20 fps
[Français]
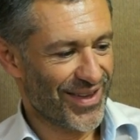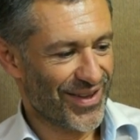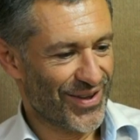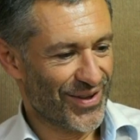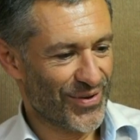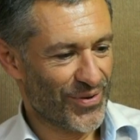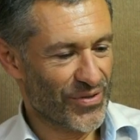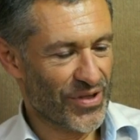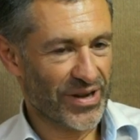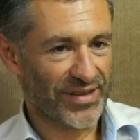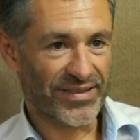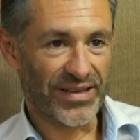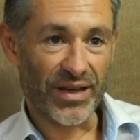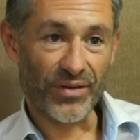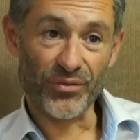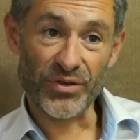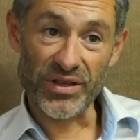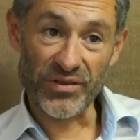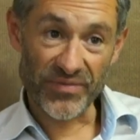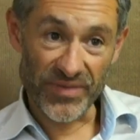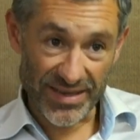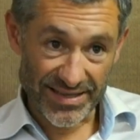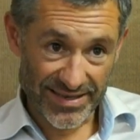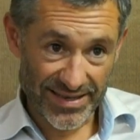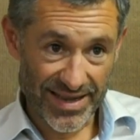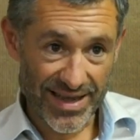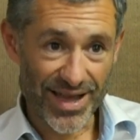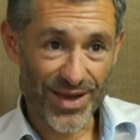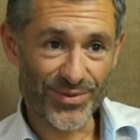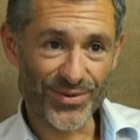Euh, on a le cerveau des
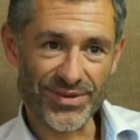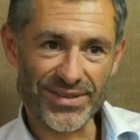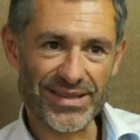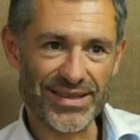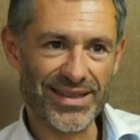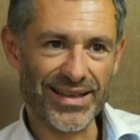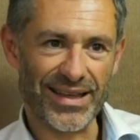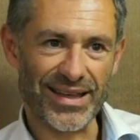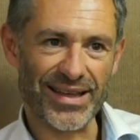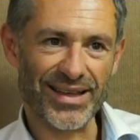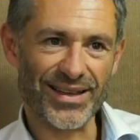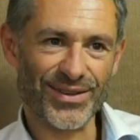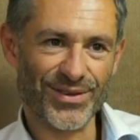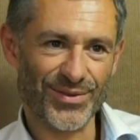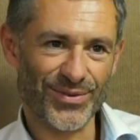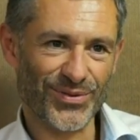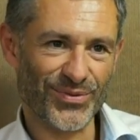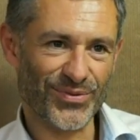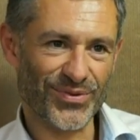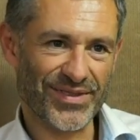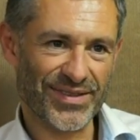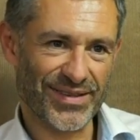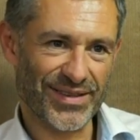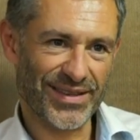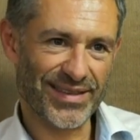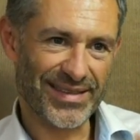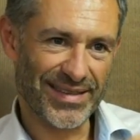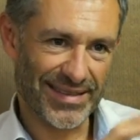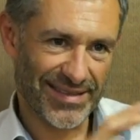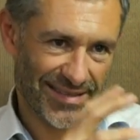fascias aussi, hein, toutes
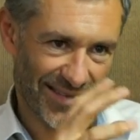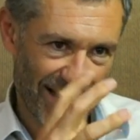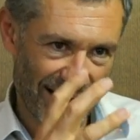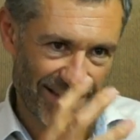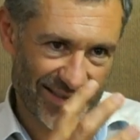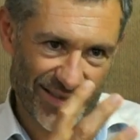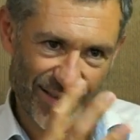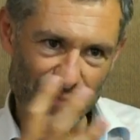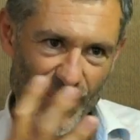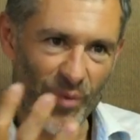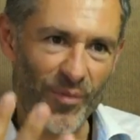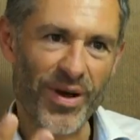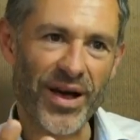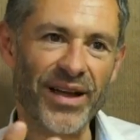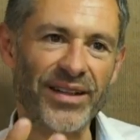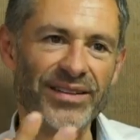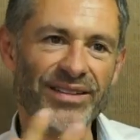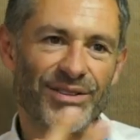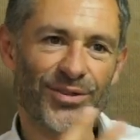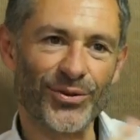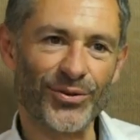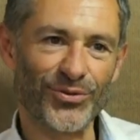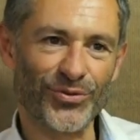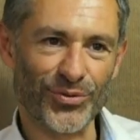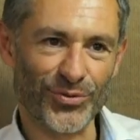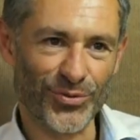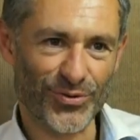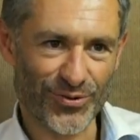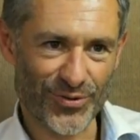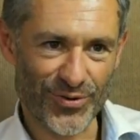ces, sacs, ces membranes qui
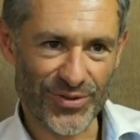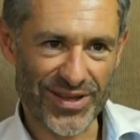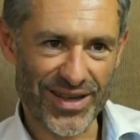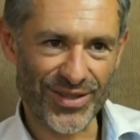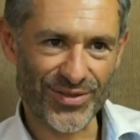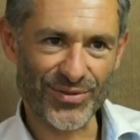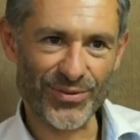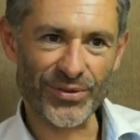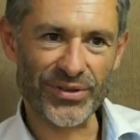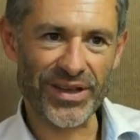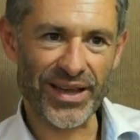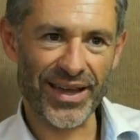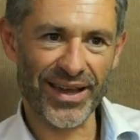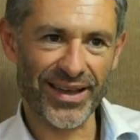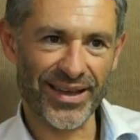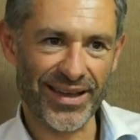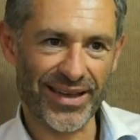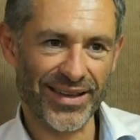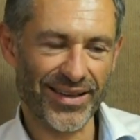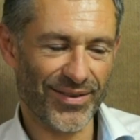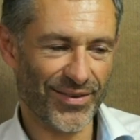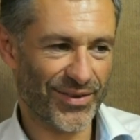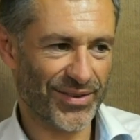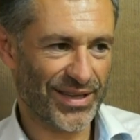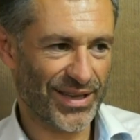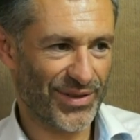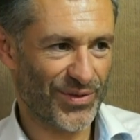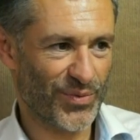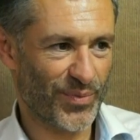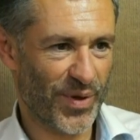entourent nos organes, nos nerfs, hein, et
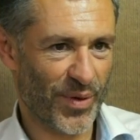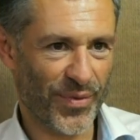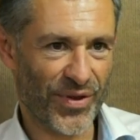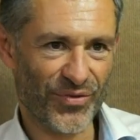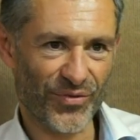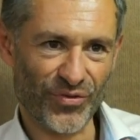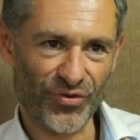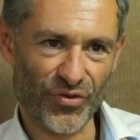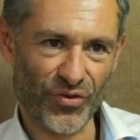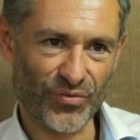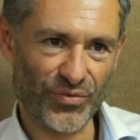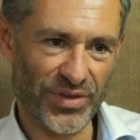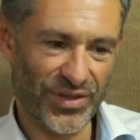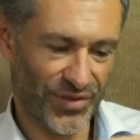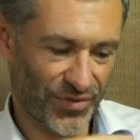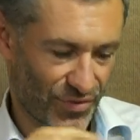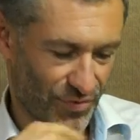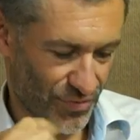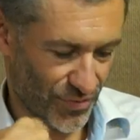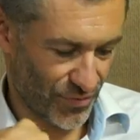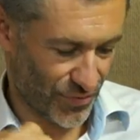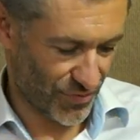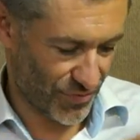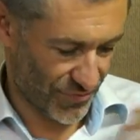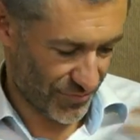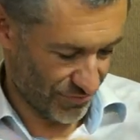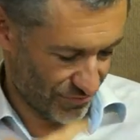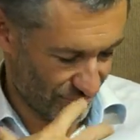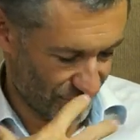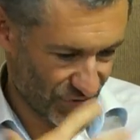qui nous permettent aujourd'hui de,
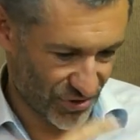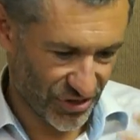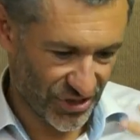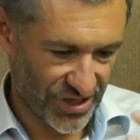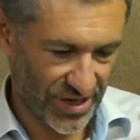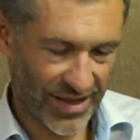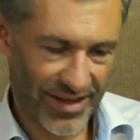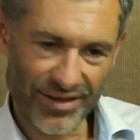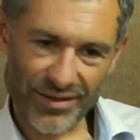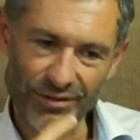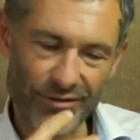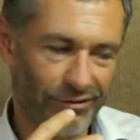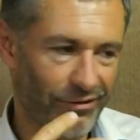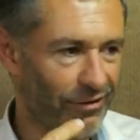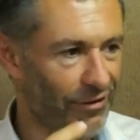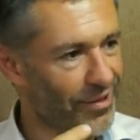je dirais, euh,